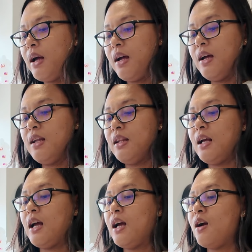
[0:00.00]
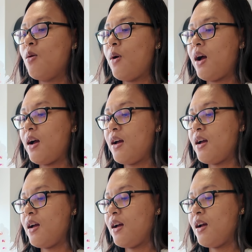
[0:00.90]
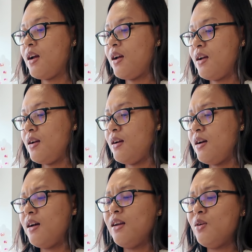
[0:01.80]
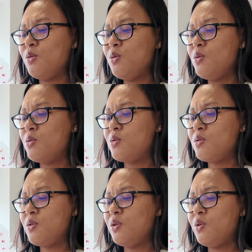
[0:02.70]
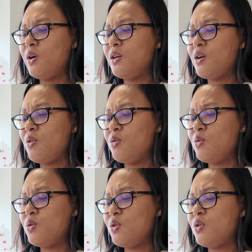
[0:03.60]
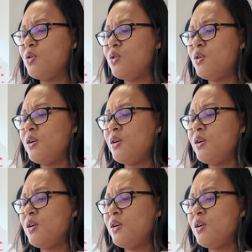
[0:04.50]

pa nagagawa. Aray ko, yung anak ko,